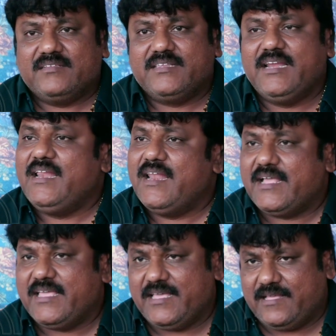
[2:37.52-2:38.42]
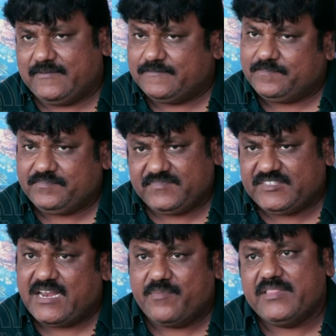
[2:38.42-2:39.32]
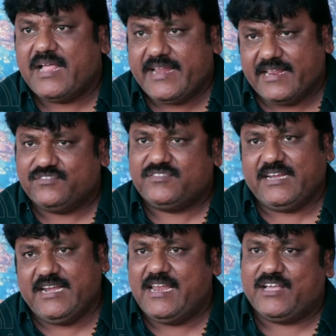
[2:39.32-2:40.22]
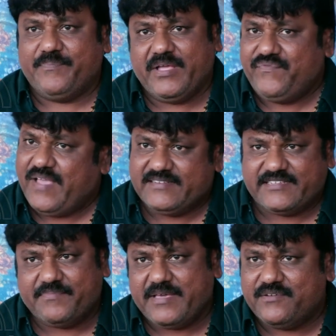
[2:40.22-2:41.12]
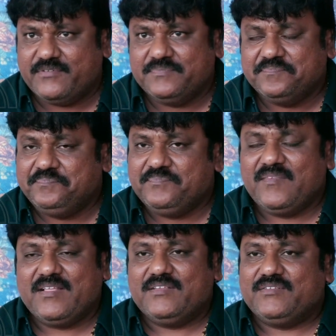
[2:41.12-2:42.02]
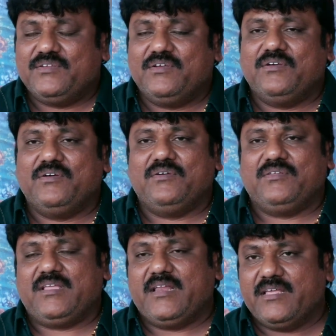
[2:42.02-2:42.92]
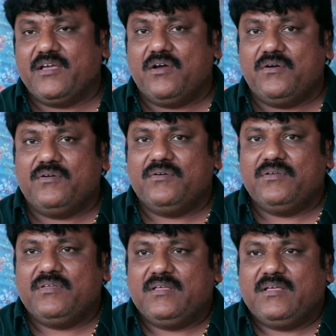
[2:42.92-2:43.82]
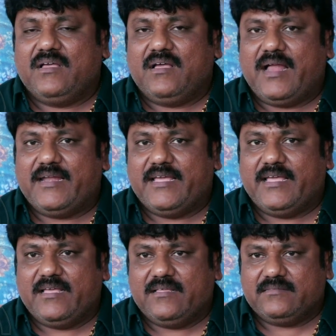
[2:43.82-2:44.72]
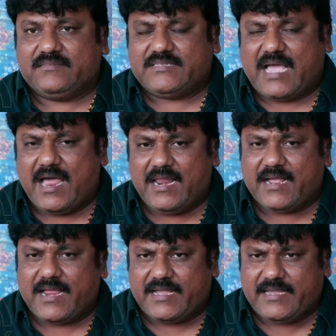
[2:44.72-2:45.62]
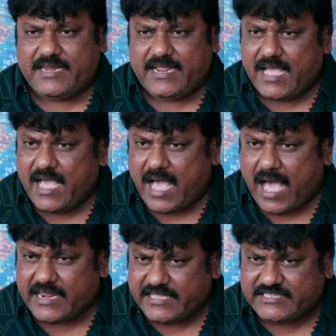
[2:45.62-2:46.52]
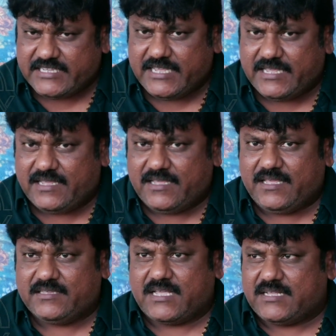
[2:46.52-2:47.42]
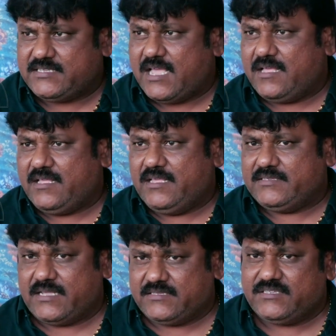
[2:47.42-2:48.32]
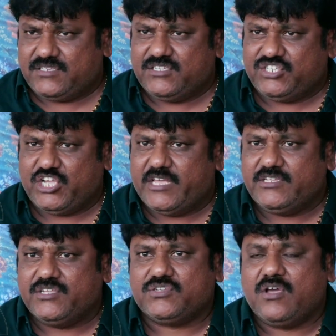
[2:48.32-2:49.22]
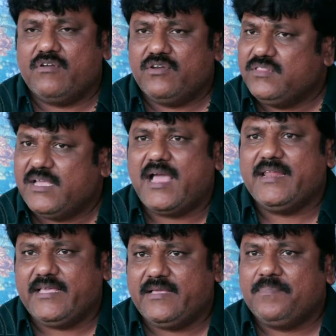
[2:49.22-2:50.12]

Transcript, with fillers: శ్రీలీలకి చాలామంది ఆడియన్స్ శ్రీలీలకు బిగ్ ఫ్యాన్స్ అయిపోయారు సో ఎనీహౌ అంటే చాలా గట్టిగా అరిచి ఈ సక్సెస్ ఈ సక్సెస్ని షేర్ చేసుకోవాలని ఉంది కానీ